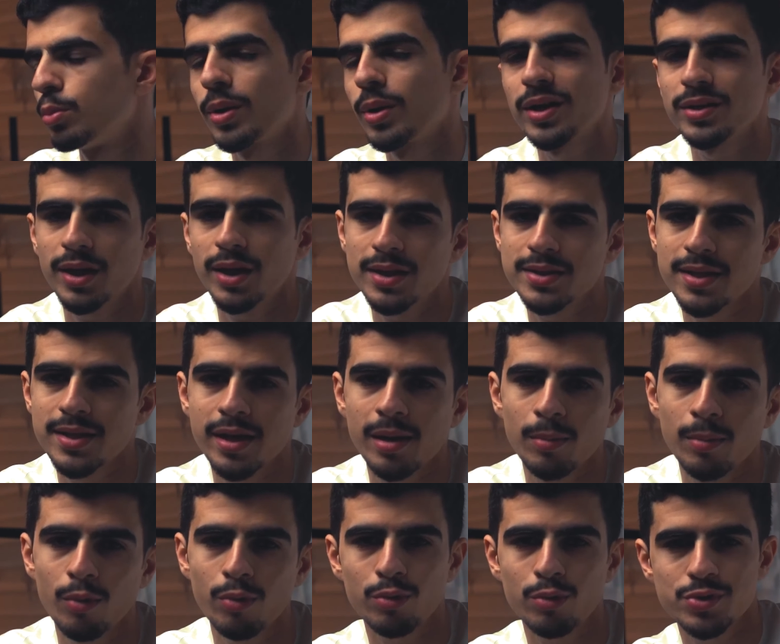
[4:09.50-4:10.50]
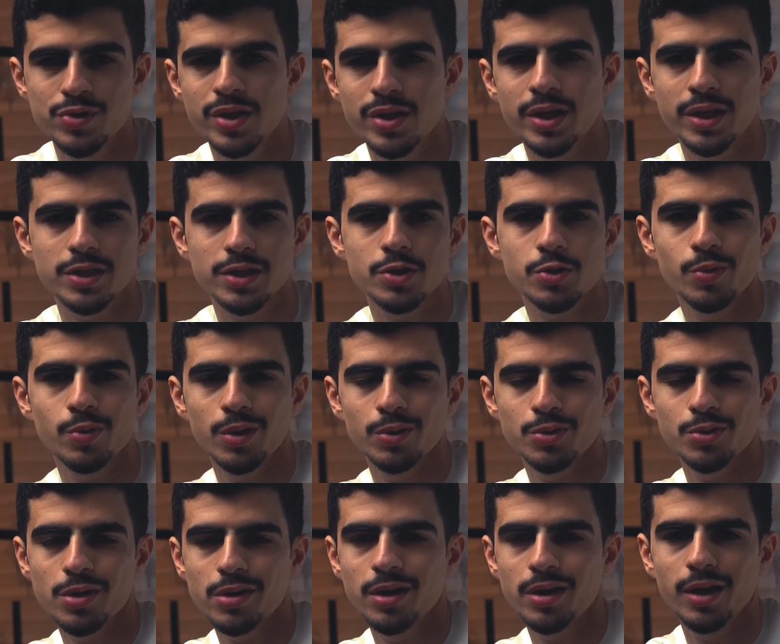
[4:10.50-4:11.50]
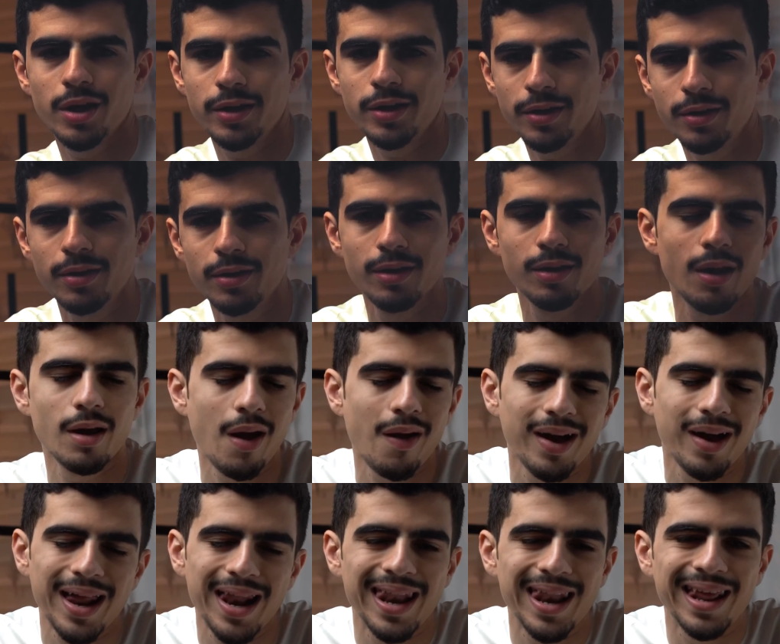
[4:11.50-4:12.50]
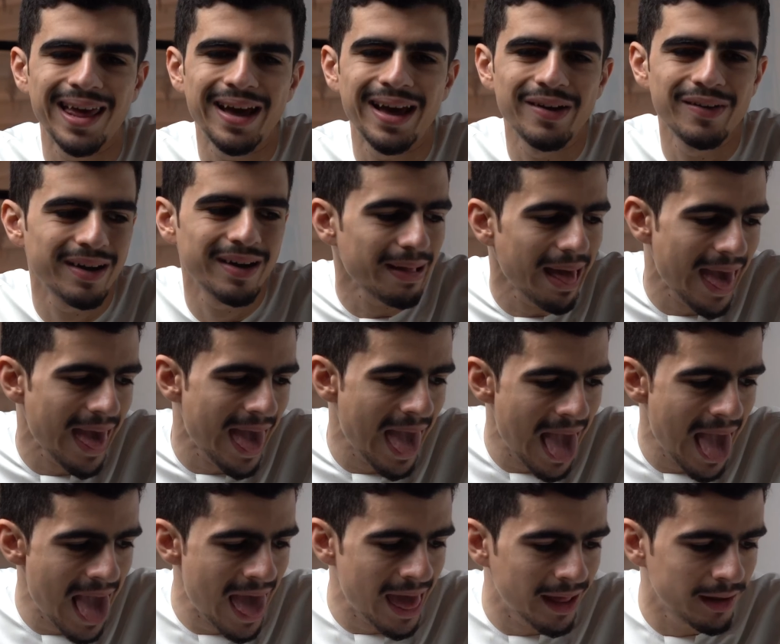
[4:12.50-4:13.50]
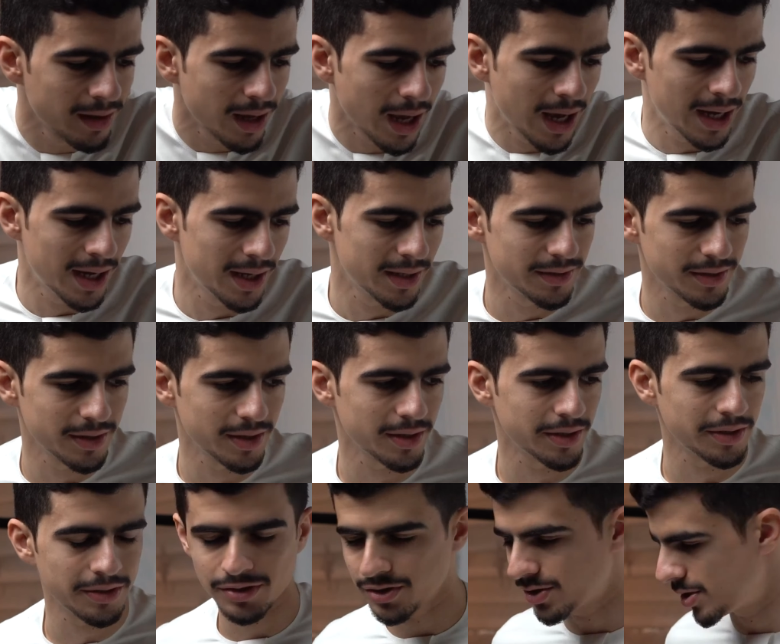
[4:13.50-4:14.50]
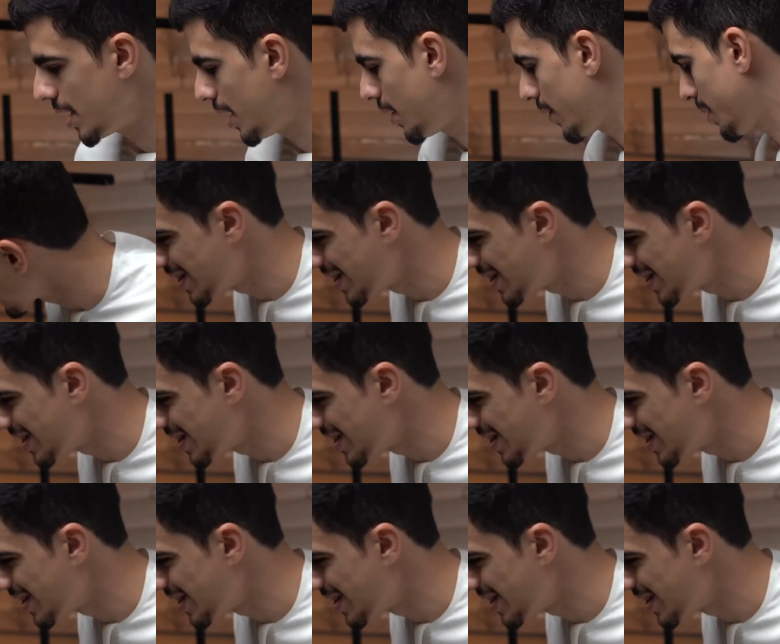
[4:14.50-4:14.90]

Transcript: بغيت أحس أن الموضوع سيريس شوي وكذي يعني آه، آه، عادي ايش دعوه